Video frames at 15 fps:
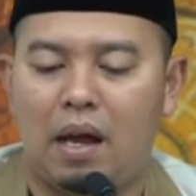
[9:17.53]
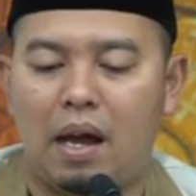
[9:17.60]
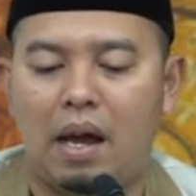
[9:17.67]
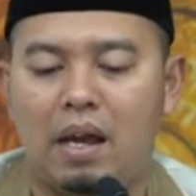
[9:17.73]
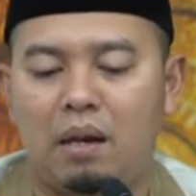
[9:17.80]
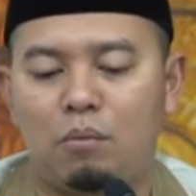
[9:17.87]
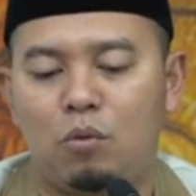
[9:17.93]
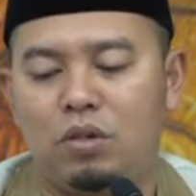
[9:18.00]

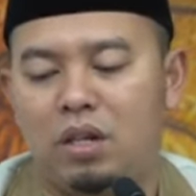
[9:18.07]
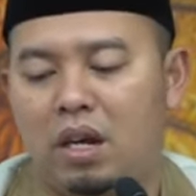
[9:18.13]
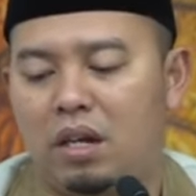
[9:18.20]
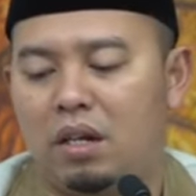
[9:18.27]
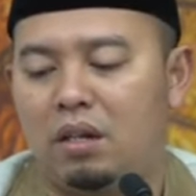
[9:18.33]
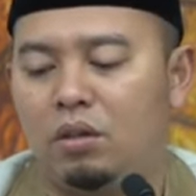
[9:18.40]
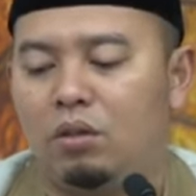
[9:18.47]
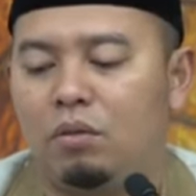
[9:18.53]
ayat
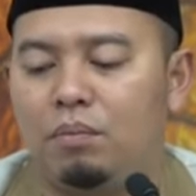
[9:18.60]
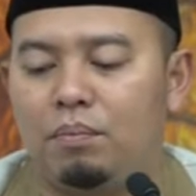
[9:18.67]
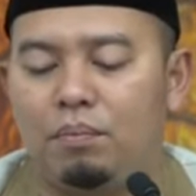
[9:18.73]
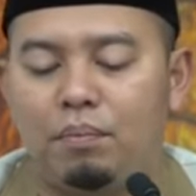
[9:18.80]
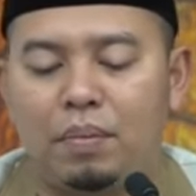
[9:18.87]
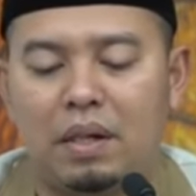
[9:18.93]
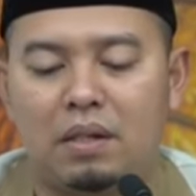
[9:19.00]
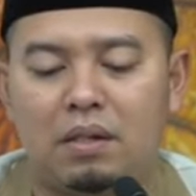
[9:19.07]
mujahidin tuh
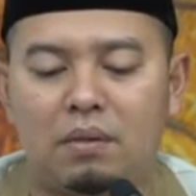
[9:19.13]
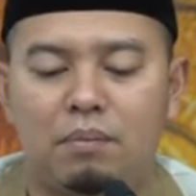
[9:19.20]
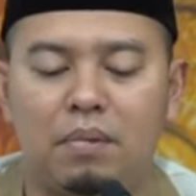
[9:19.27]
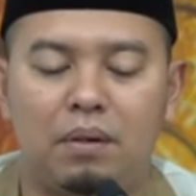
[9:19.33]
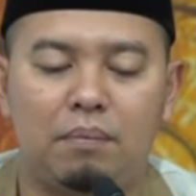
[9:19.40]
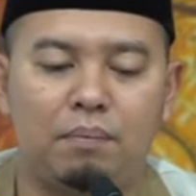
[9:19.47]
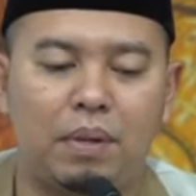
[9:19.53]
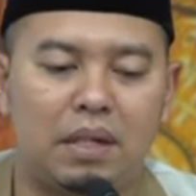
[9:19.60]

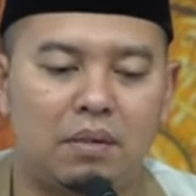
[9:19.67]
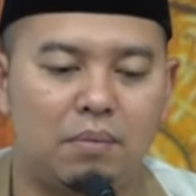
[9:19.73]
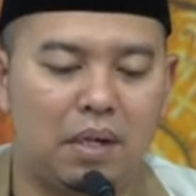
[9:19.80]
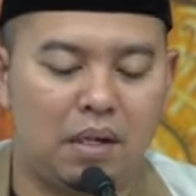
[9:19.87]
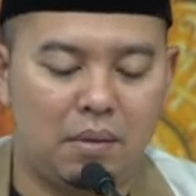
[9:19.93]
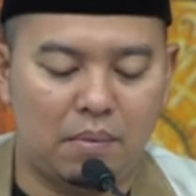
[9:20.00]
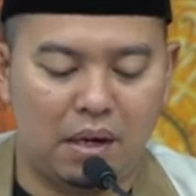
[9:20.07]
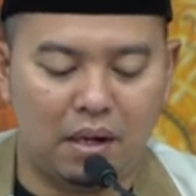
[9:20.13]

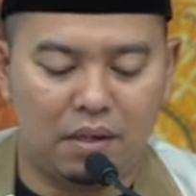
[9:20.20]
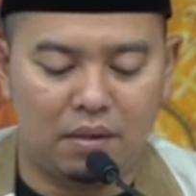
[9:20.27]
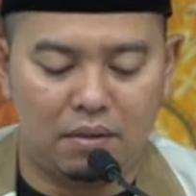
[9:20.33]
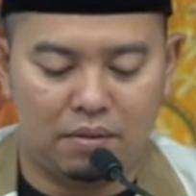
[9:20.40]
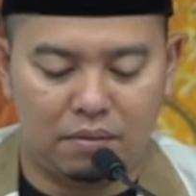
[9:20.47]
495 kan